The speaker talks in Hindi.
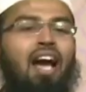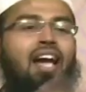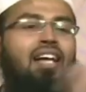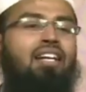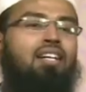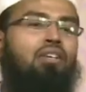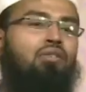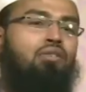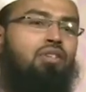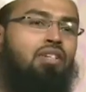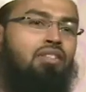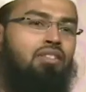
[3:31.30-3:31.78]
है
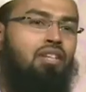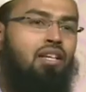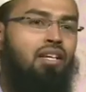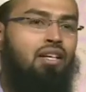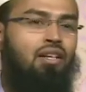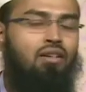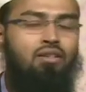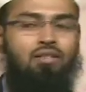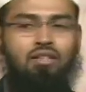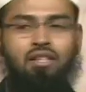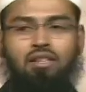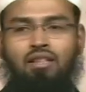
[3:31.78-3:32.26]
न्यूट्रिशन
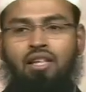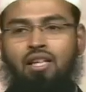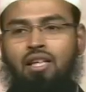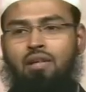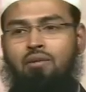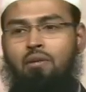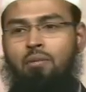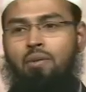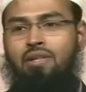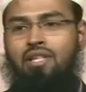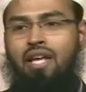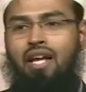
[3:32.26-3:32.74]
है जिंदगी
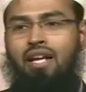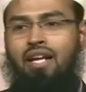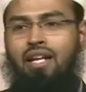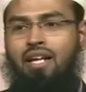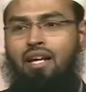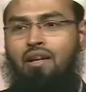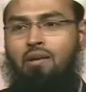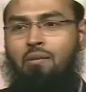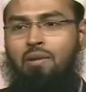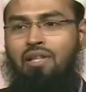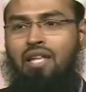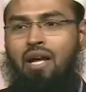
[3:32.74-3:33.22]
में बेचारा ने
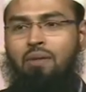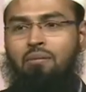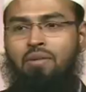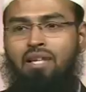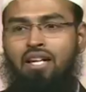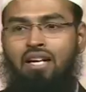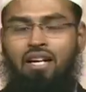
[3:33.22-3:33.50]
कभी बादाम नहीं